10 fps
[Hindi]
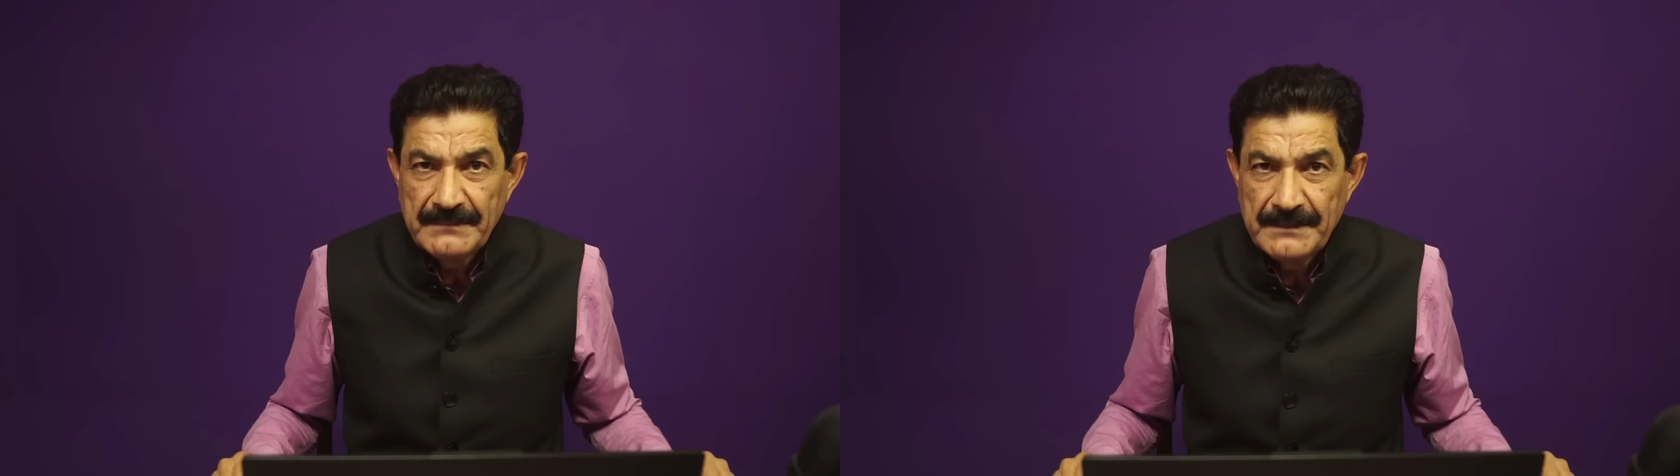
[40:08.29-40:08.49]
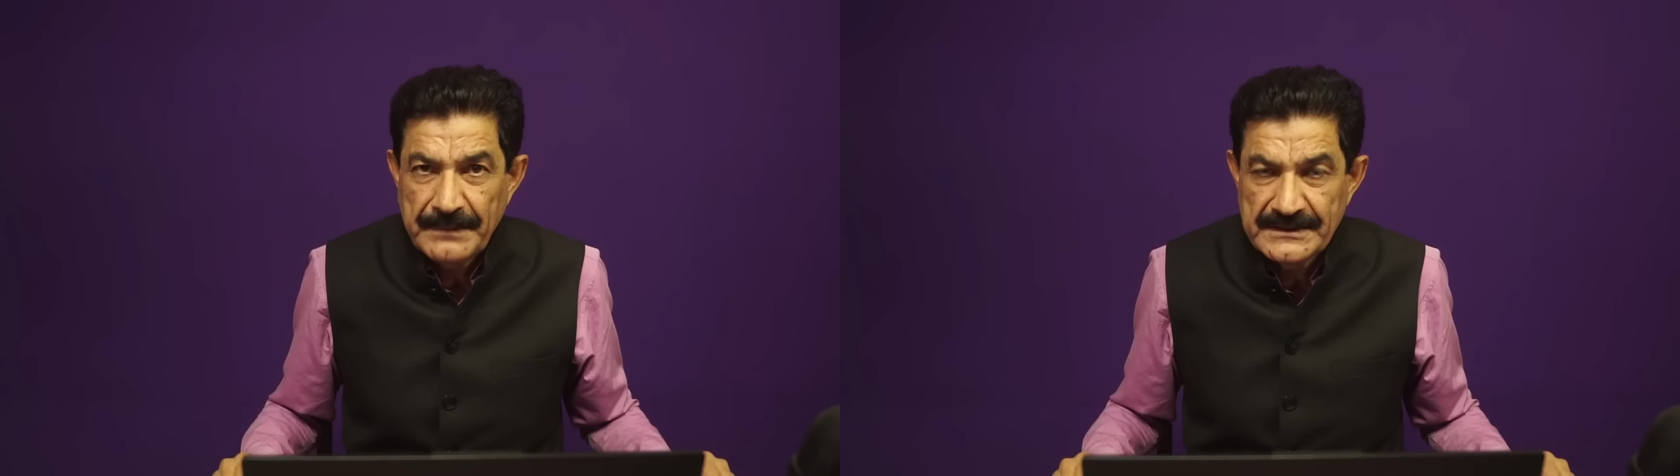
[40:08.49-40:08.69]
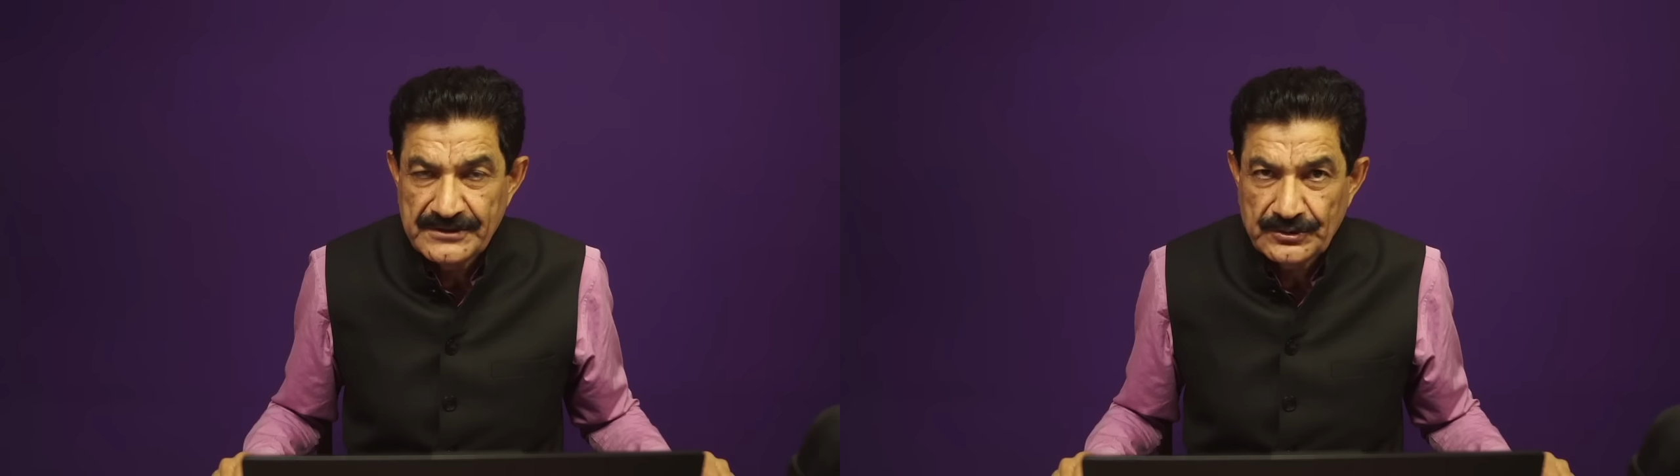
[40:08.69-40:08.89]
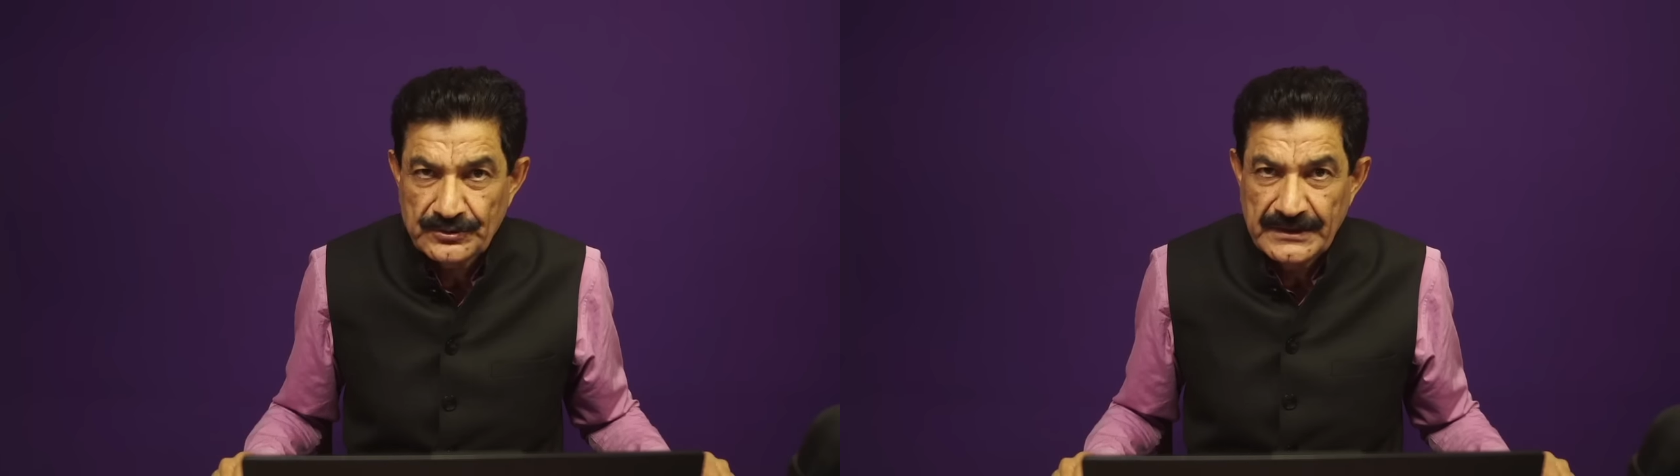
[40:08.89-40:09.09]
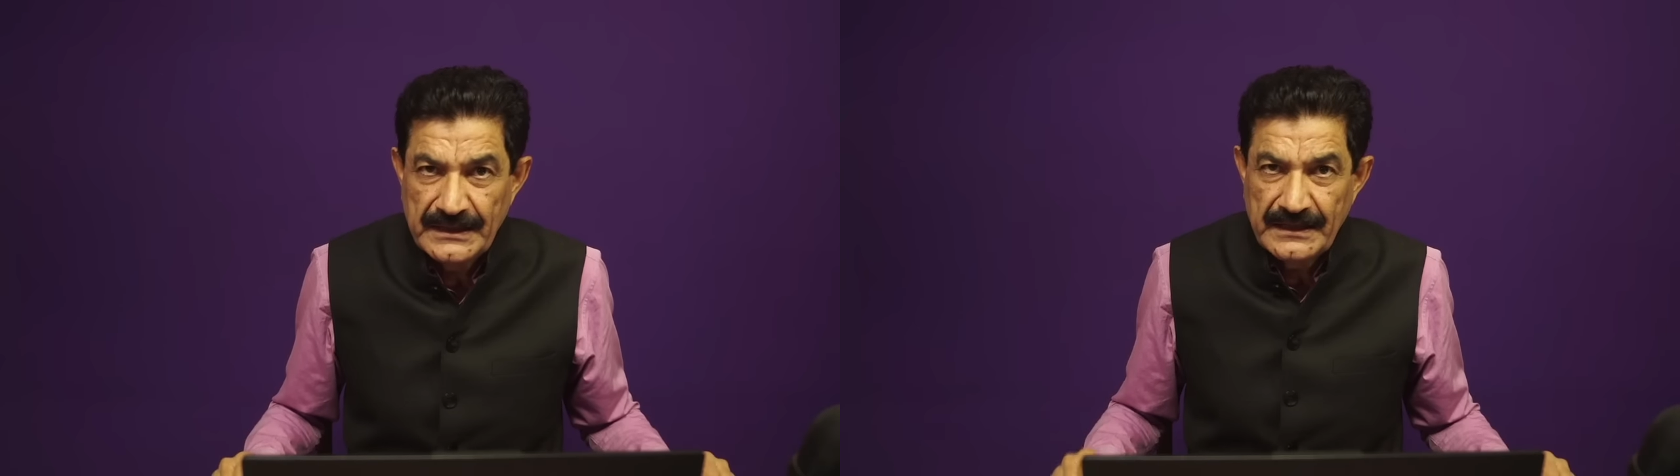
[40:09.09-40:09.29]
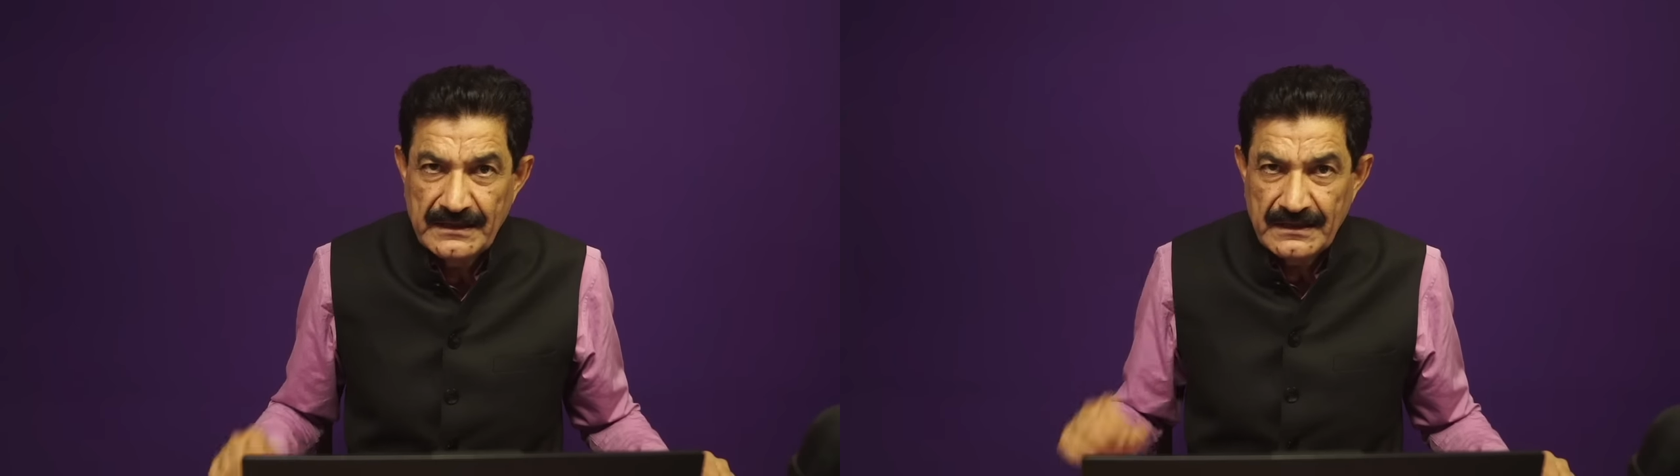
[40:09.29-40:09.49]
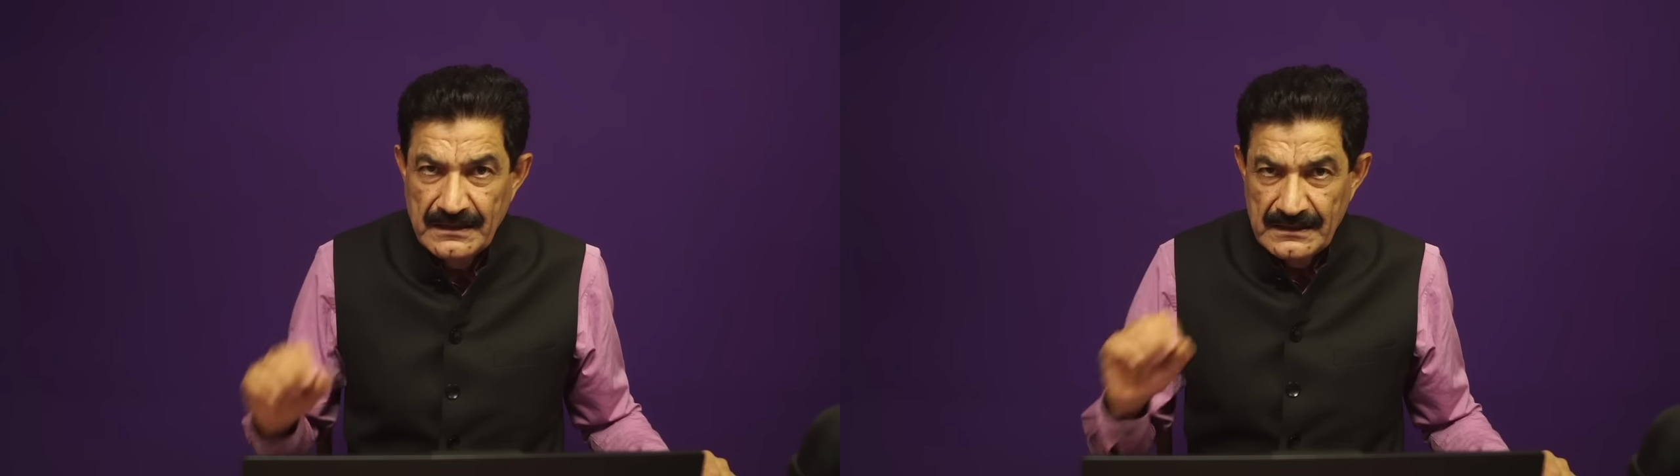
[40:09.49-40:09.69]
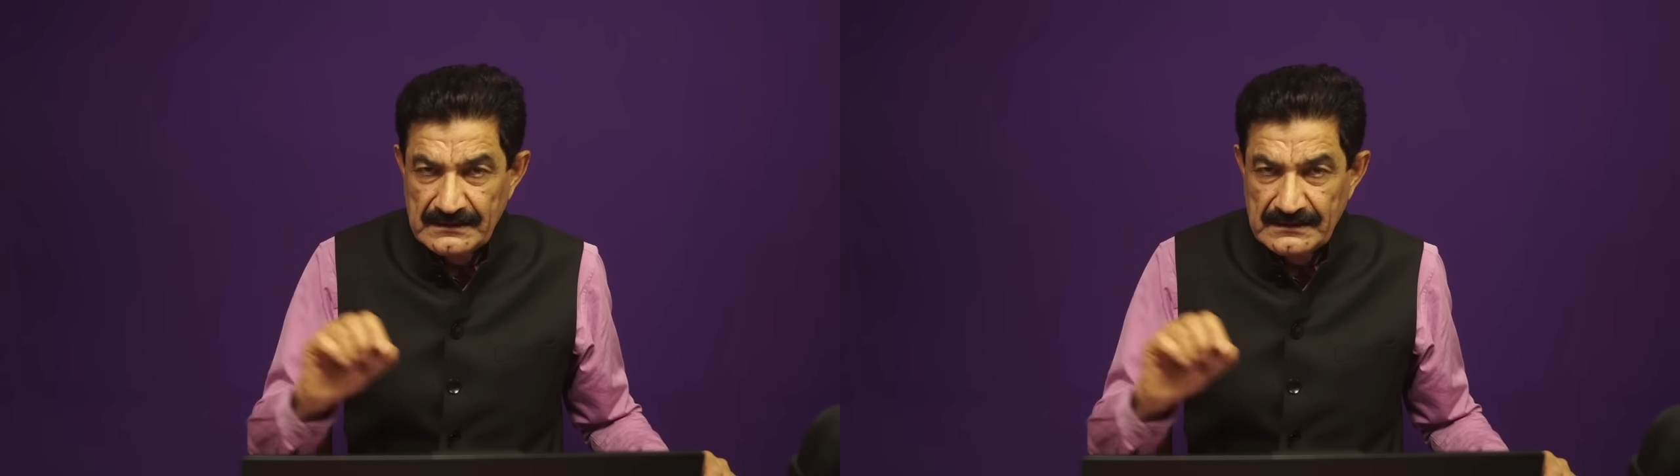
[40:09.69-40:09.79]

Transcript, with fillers: में 2500 से लेकर